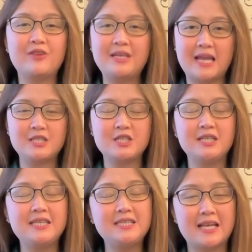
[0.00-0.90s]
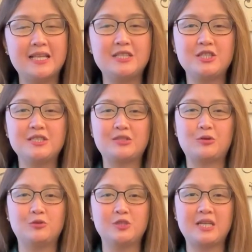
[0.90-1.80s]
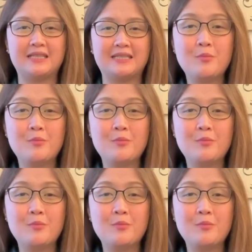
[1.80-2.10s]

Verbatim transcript: financial intelligence quotient,